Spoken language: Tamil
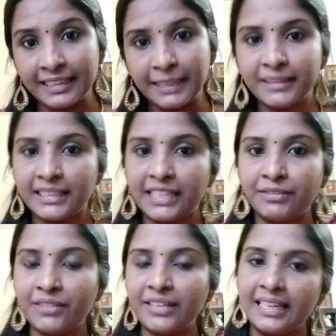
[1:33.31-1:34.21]
கண்டிப்பாக அந்த
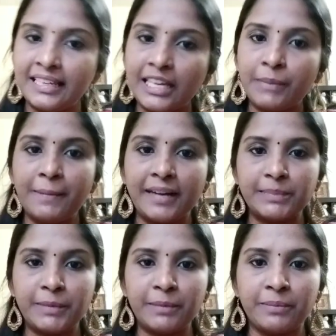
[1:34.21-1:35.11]
கிவ் அவேல எல்லாருமே
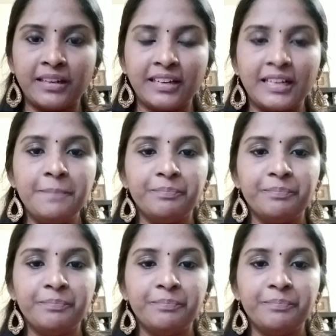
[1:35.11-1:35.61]
பார்ட்டிசிபேட் பண்ணுங்கள்